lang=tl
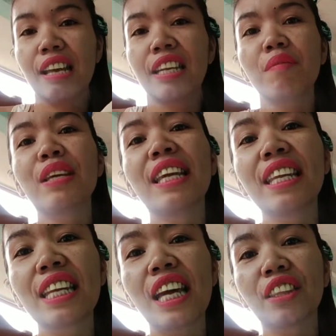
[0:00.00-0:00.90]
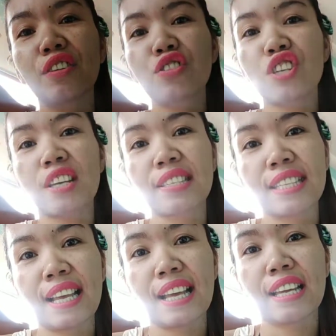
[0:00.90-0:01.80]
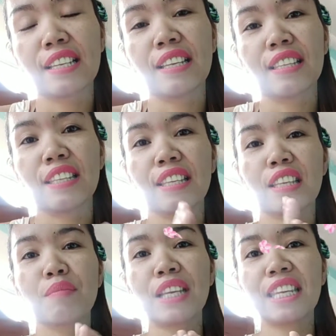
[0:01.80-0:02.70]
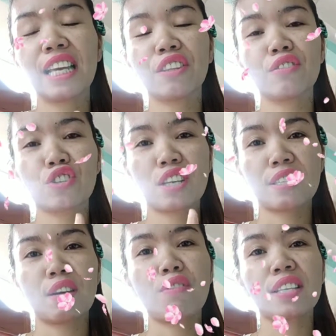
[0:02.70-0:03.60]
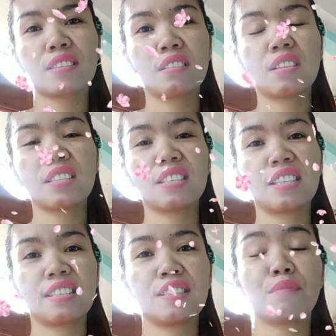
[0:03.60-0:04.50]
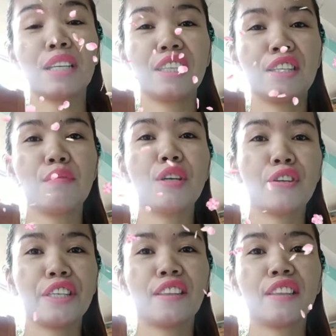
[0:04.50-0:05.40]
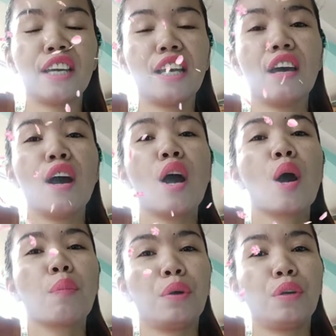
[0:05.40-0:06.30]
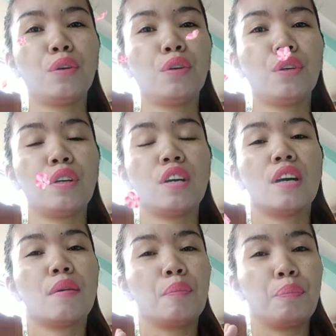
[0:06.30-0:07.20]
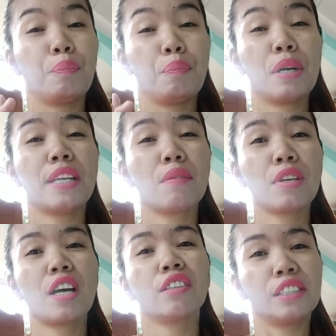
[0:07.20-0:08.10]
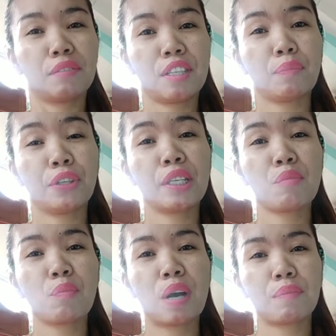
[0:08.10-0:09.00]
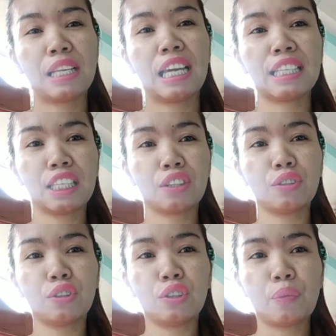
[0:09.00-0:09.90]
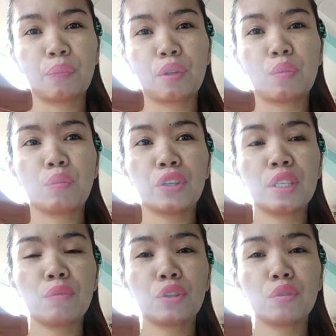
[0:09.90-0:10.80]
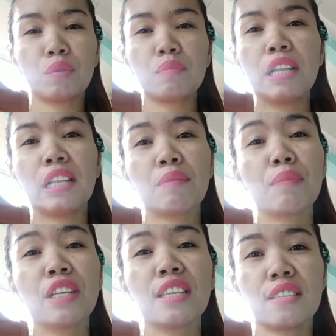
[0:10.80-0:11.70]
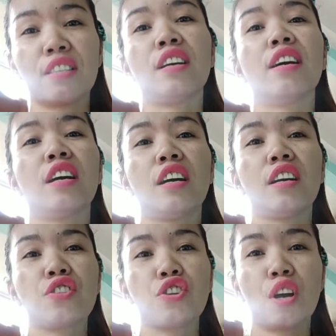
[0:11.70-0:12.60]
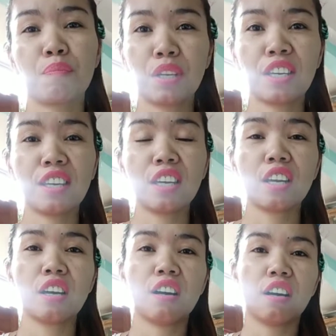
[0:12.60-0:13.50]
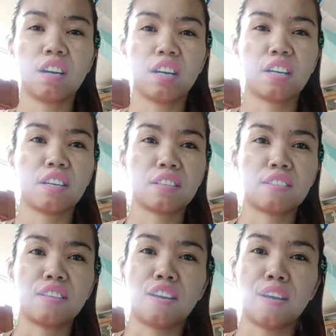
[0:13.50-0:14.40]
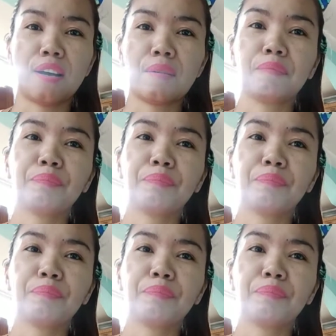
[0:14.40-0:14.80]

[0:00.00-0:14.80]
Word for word: Nabili na nato siya sa nabili nato siya sa Watson's diri sa Mati Davao Oriental. Pero madaming outlet na pwede mong pagbilhan nito. Pwede mo tong mabili, mabili sa Shopee or sa